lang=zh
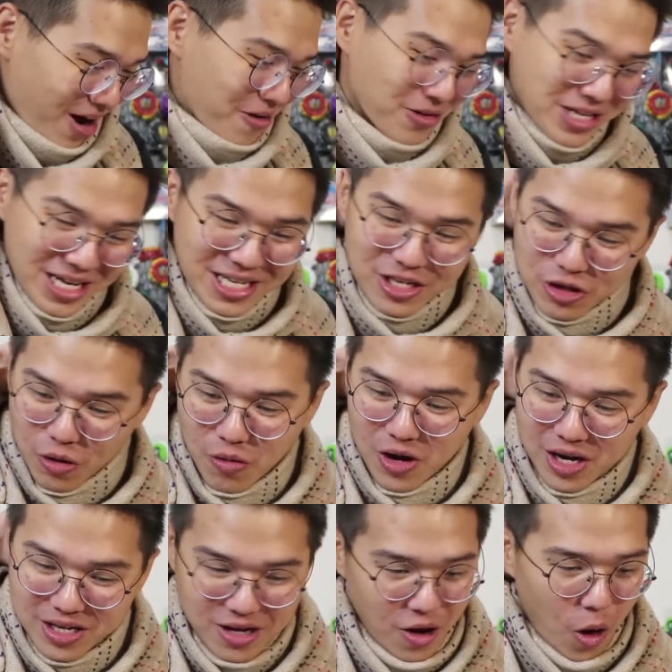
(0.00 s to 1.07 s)
哇！我第一次觉得我
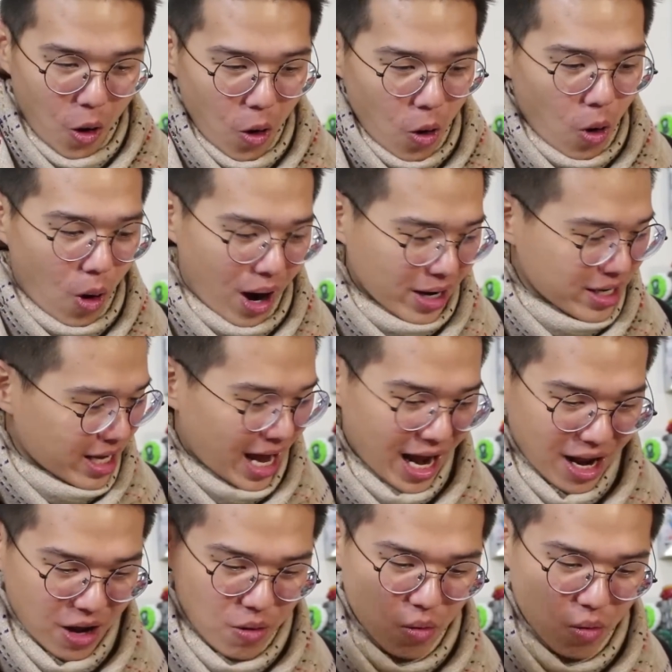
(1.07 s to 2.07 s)
跟欧皇一样哎！